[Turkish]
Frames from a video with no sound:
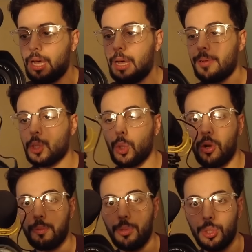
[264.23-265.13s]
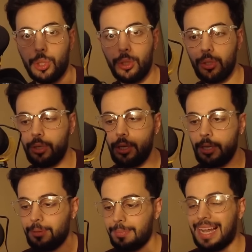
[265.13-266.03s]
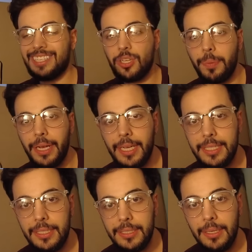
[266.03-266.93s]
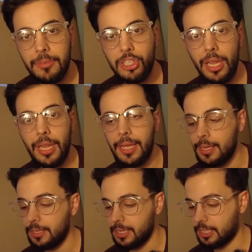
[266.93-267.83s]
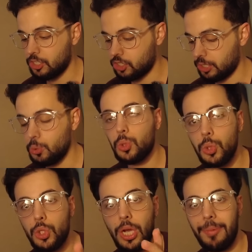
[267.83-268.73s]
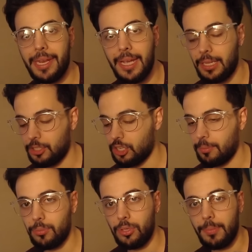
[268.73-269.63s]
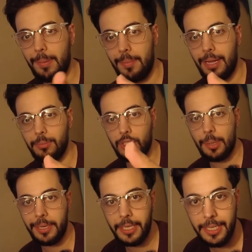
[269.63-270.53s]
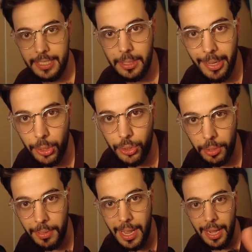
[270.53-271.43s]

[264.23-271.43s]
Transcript: Ama çok büyük. Birazcık para kazanırsam inşallah ikinci, üçüncü kameraya alacağım. Bunu babam almıştı ama kredisini ben ödüyorum.